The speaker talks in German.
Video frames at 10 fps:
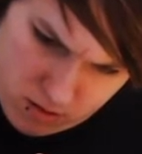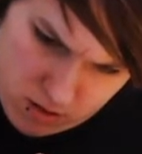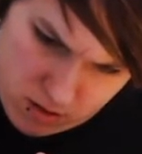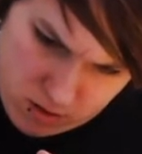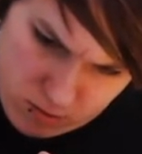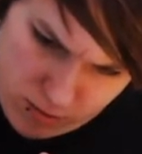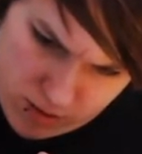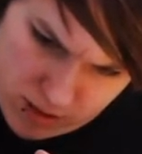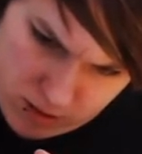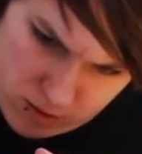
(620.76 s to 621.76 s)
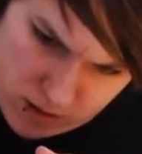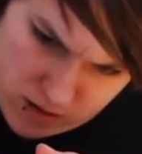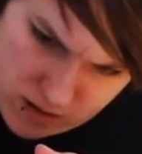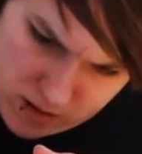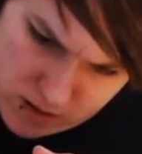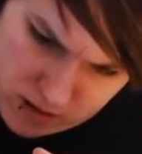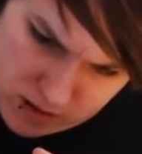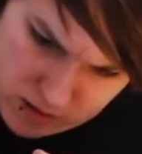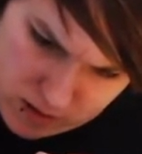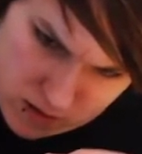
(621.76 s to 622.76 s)
Lubitel
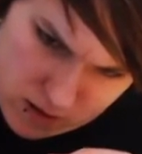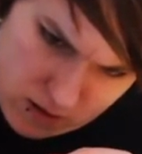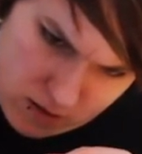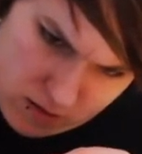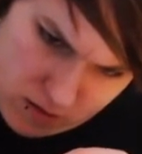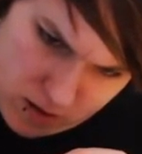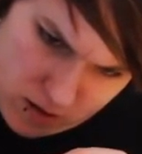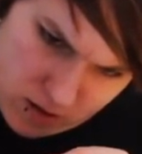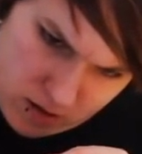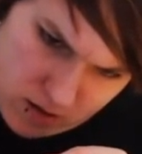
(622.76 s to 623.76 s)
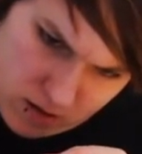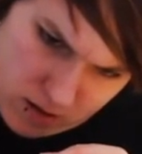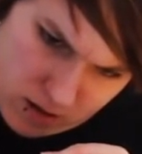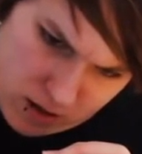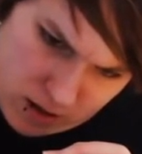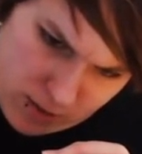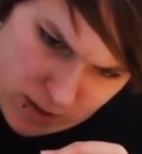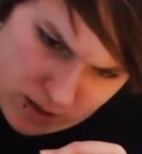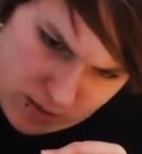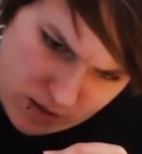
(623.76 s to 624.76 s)
166. Ich glaube, da
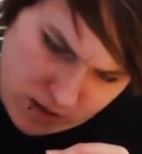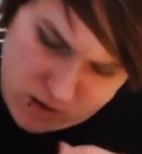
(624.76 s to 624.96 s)
habe ich die.